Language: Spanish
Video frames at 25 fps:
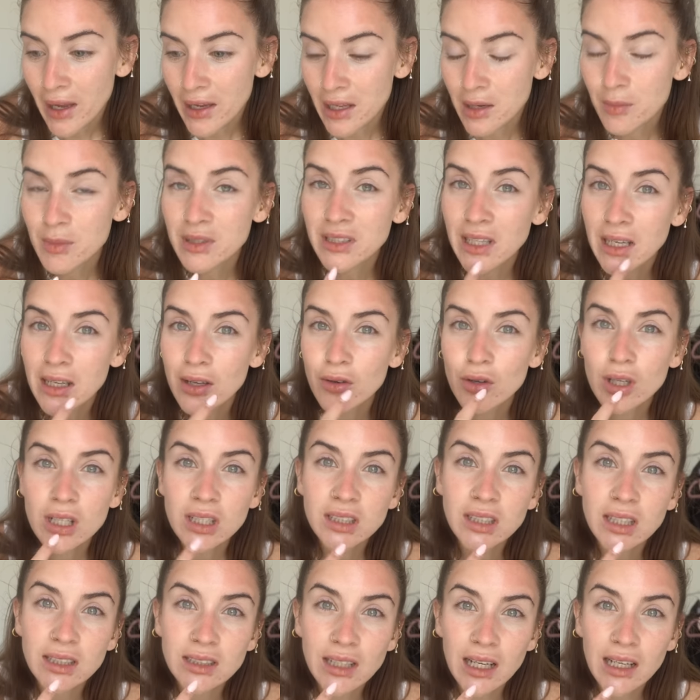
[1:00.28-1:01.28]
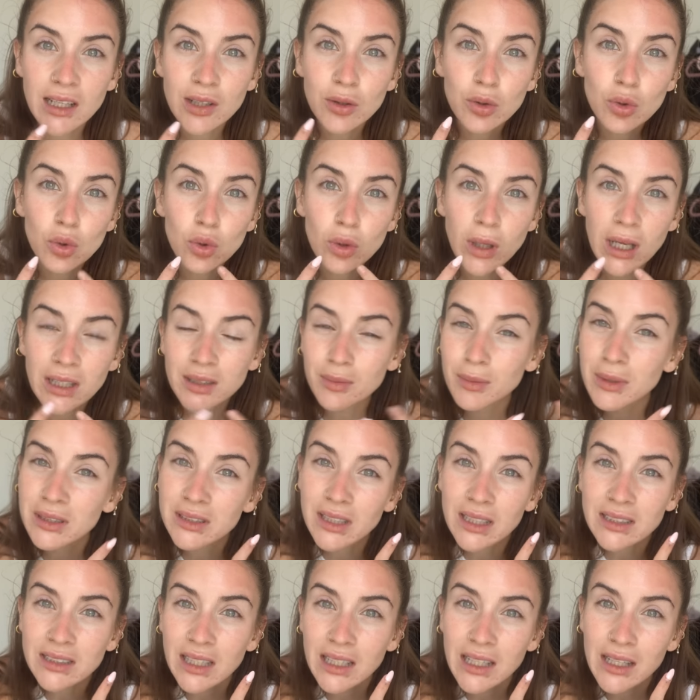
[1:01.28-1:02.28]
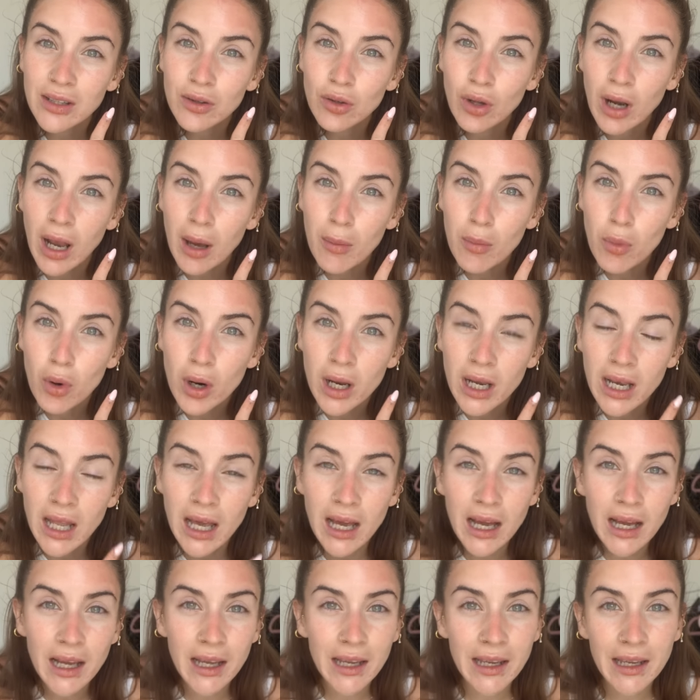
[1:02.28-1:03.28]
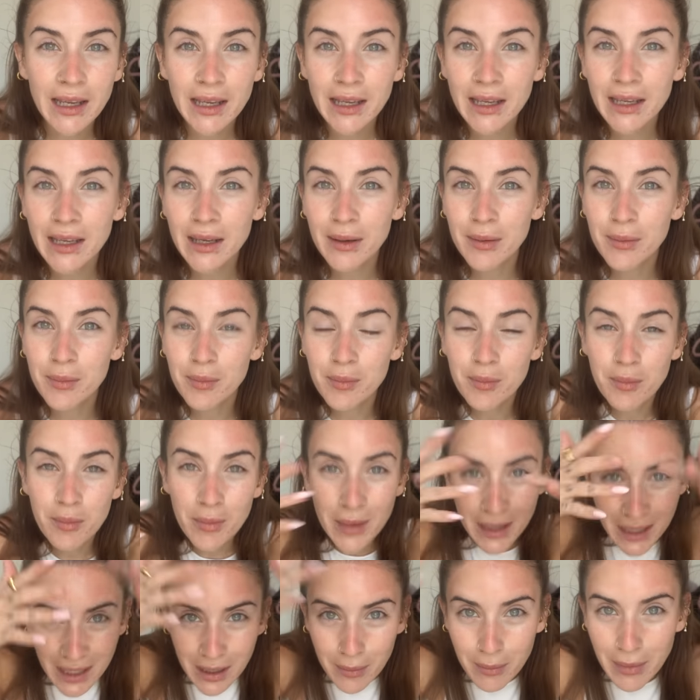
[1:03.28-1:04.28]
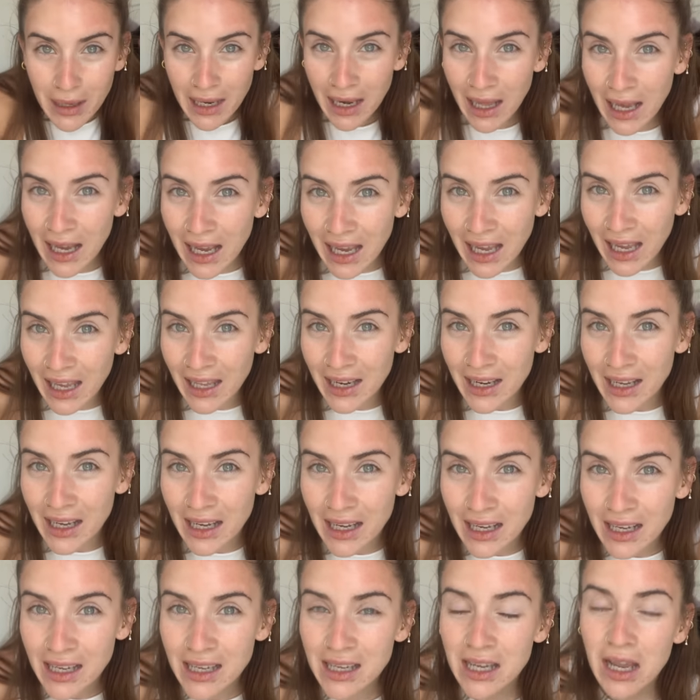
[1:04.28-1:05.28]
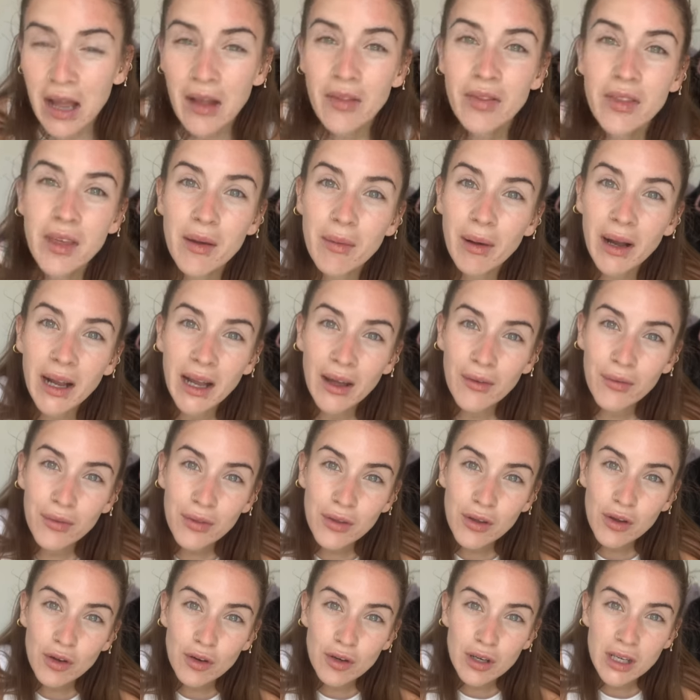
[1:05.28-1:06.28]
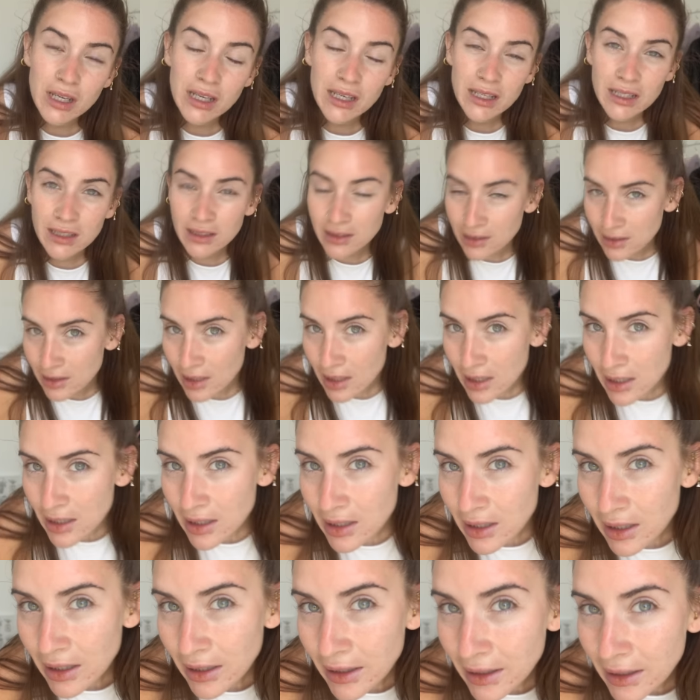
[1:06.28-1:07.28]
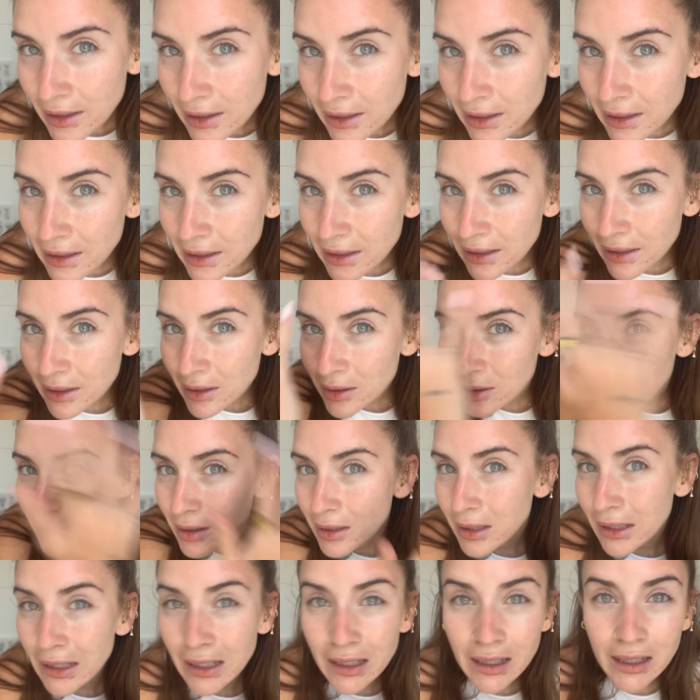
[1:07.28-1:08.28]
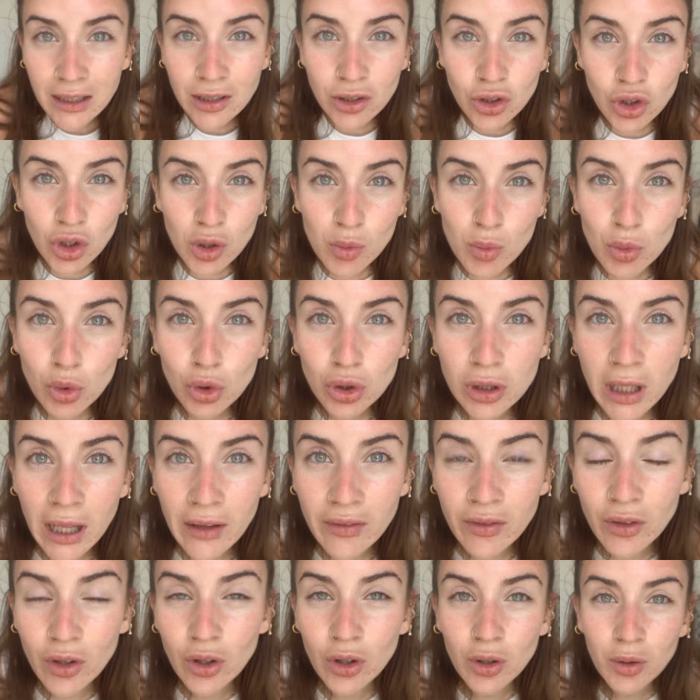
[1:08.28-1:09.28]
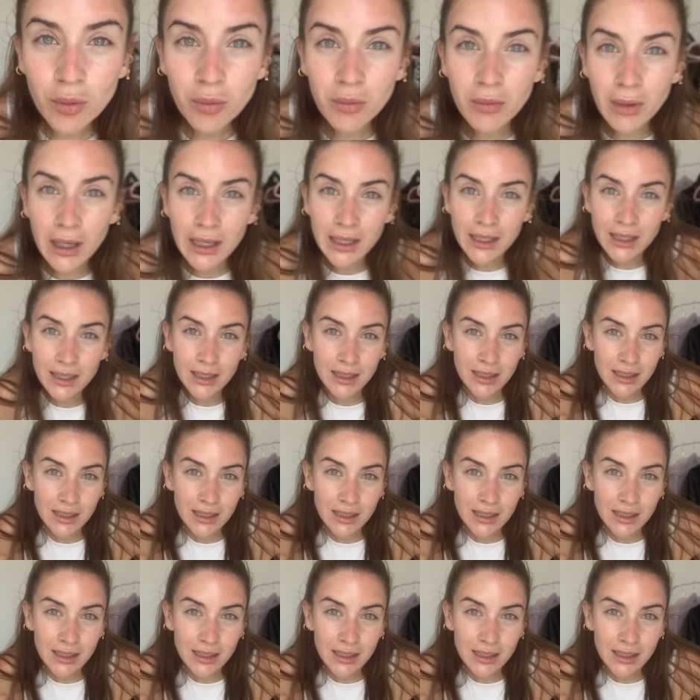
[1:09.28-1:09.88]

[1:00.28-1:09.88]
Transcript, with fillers: Ayer me salieron estas calenturas, me está saliendo la muela, eh, me quemé la cara de vacaciones. Eh, estoy mutando, ¿vale?